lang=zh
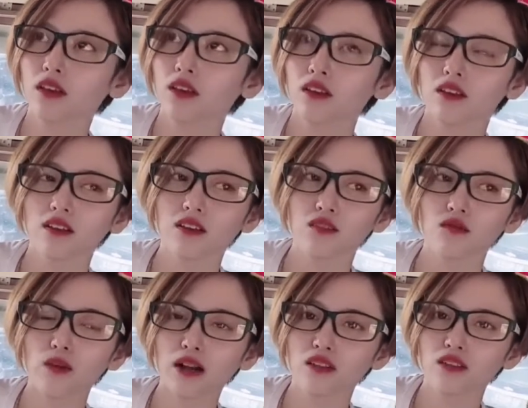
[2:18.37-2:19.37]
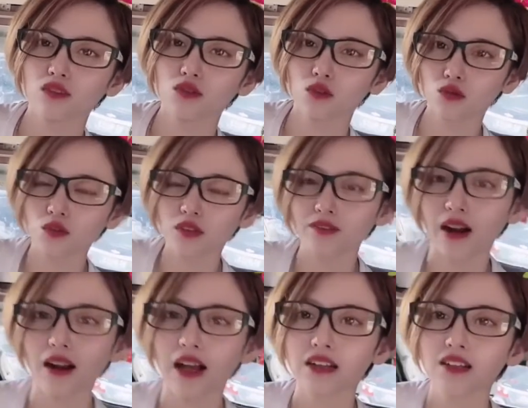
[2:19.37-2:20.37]
嗯，晚上的时候睡一晚
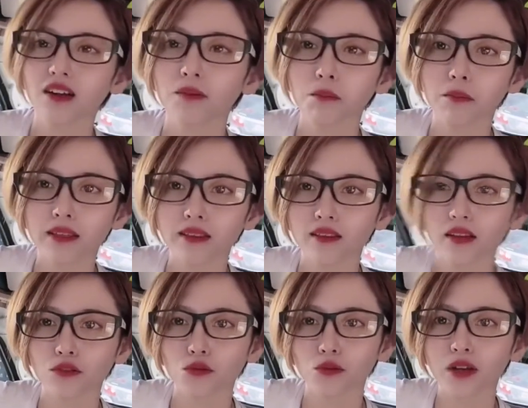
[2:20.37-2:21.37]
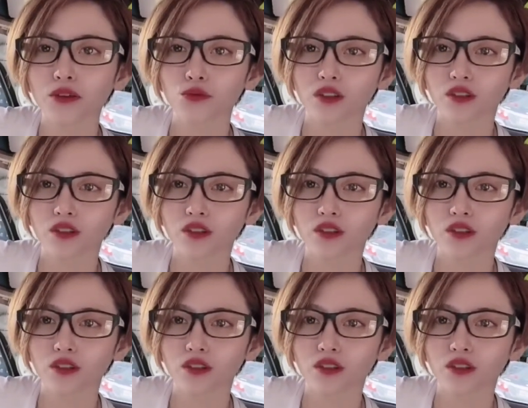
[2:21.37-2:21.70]
上还是很闷的，总感觉